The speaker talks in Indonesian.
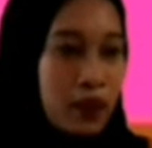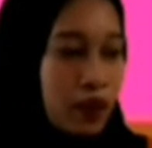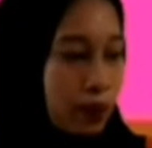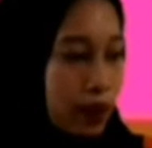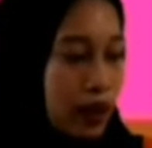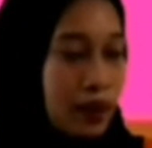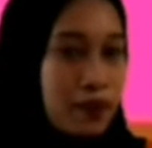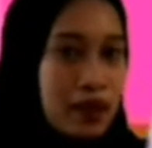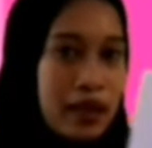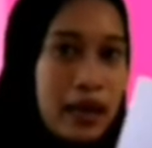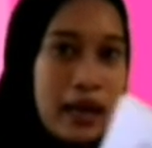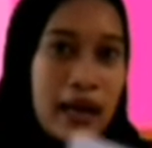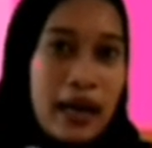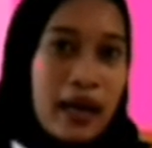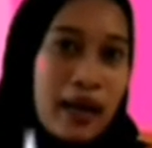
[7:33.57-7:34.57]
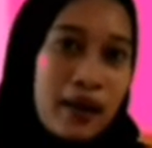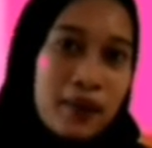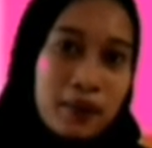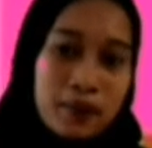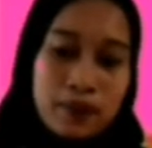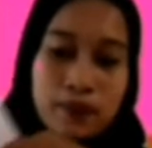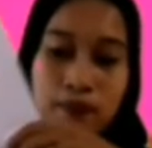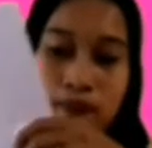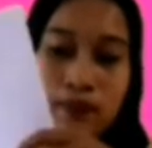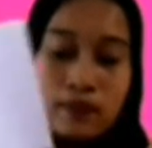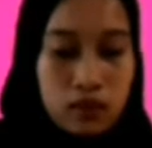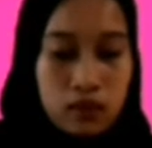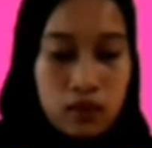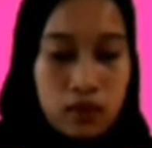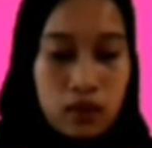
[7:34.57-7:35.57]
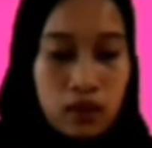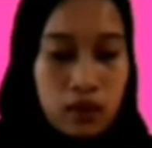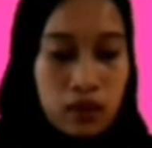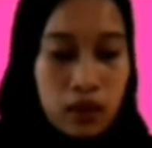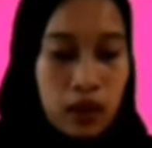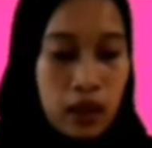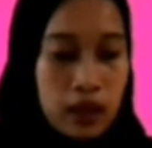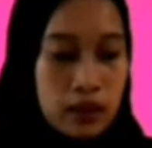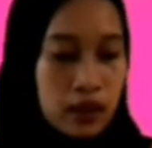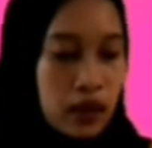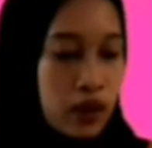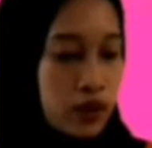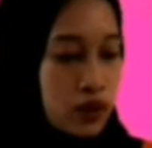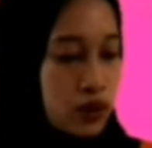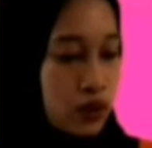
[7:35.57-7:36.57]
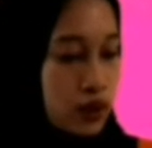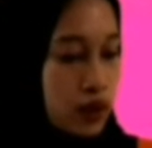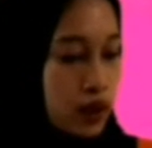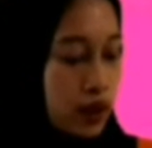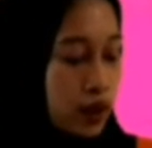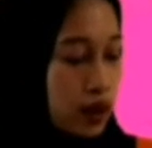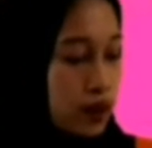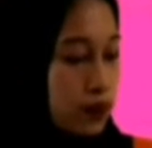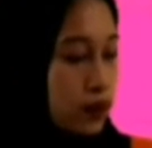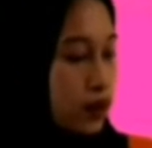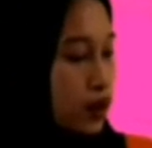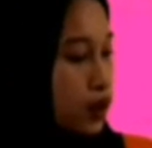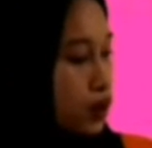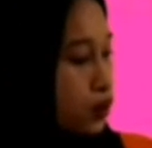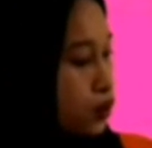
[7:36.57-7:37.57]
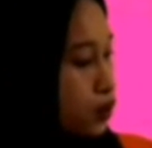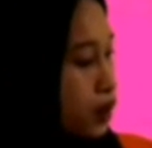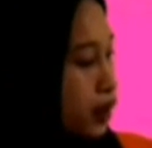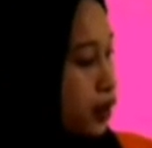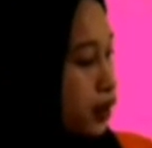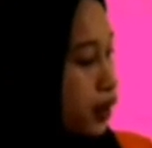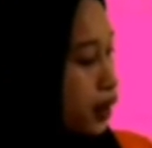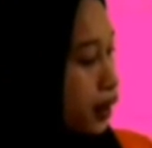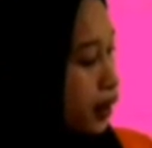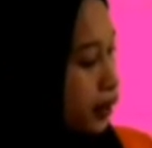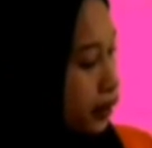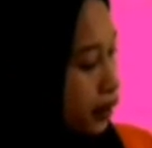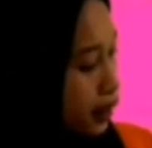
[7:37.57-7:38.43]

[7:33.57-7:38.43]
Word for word: paham ya Nah, selanjutnya itu ada area